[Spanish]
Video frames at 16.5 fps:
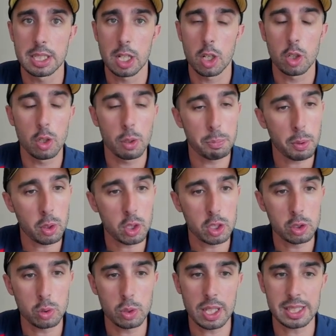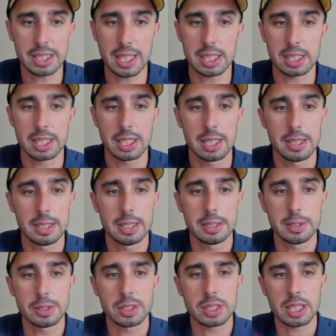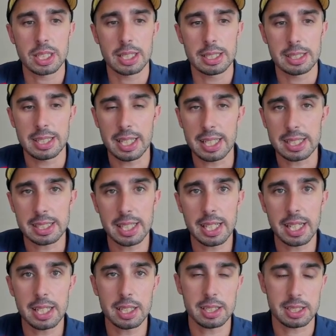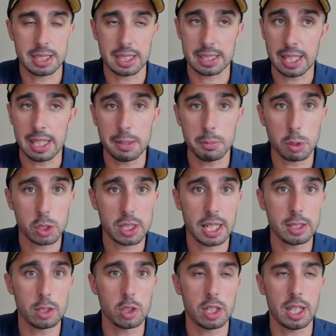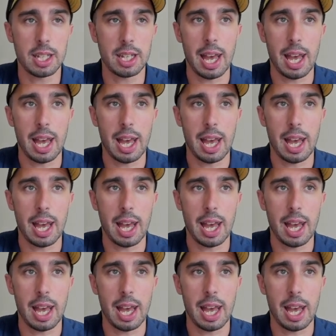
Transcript: Lo pongo en dudas es... Ter Stegen se está demostrando que